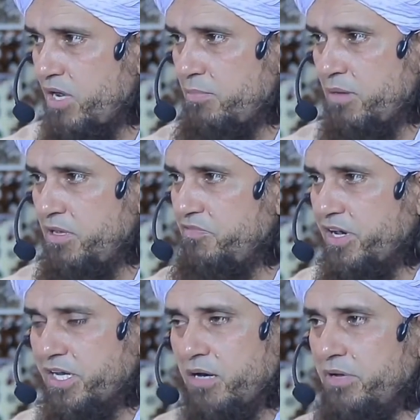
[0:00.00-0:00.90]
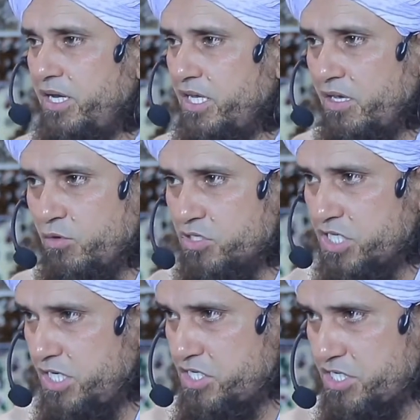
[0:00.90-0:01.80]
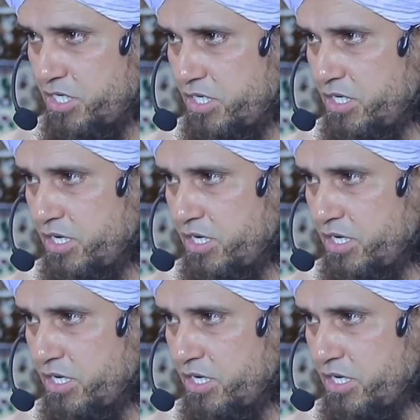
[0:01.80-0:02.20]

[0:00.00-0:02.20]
मामले में भी फंटर बनने की कोशिश